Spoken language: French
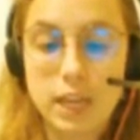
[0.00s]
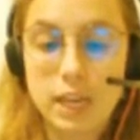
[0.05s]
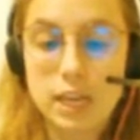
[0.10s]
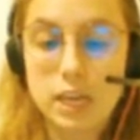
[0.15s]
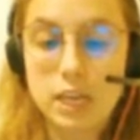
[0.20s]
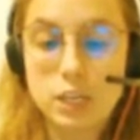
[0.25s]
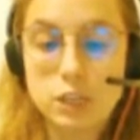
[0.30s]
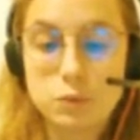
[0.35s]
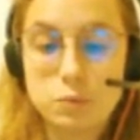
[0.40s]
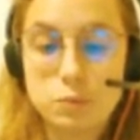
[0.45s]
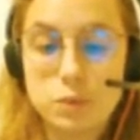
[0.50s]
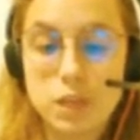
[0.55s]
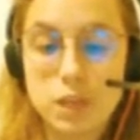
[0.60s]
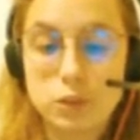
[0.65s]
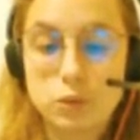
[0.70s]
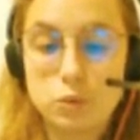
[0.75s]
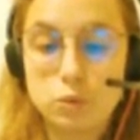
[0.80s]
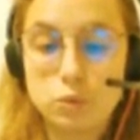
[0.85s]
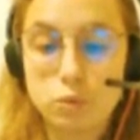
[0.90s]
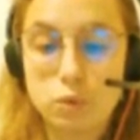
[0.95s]
elle
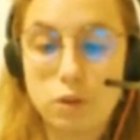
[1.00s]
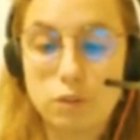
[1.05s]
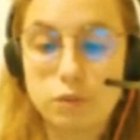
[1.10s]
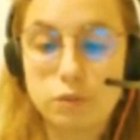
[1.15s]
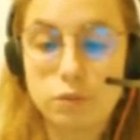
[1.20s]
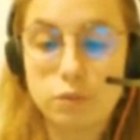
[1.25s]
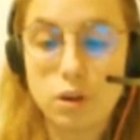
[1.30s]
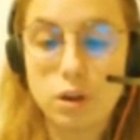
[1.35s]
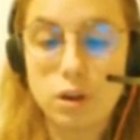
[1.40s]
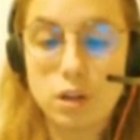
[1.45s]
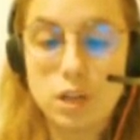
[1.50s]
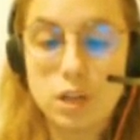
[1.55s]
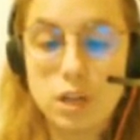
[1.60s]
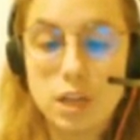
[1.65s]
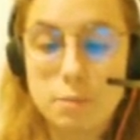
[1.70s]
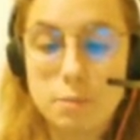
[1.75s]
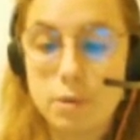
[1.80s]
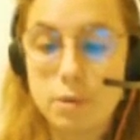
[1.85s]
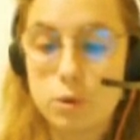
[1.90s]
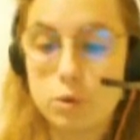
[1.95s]
l'essuya deux ou trois fois,
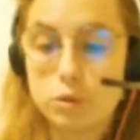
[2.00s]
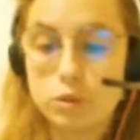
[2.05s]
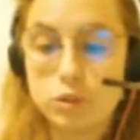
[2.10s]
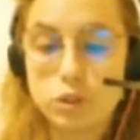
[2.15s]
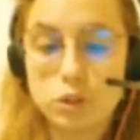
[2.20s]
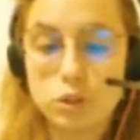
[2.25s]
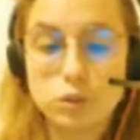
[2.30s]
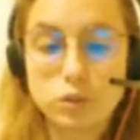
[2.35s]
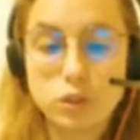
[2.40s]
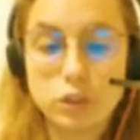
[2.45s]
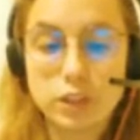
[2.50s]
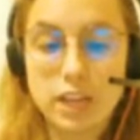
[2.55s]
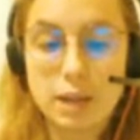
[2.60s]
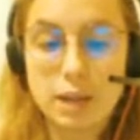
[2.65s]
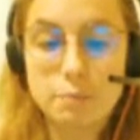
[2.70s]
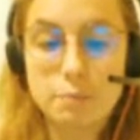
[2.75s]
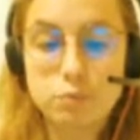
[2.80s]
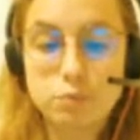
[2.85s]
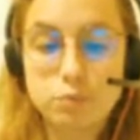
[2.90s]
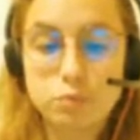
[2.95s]
mais le sang ne s'en
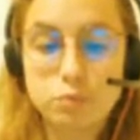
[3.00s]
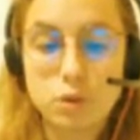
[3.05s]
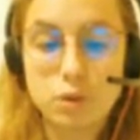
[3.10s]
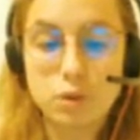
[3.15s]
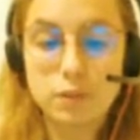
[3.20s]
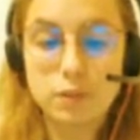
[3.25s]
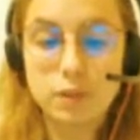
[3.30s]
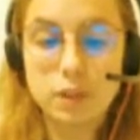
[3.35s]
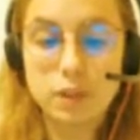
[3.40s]
alla point.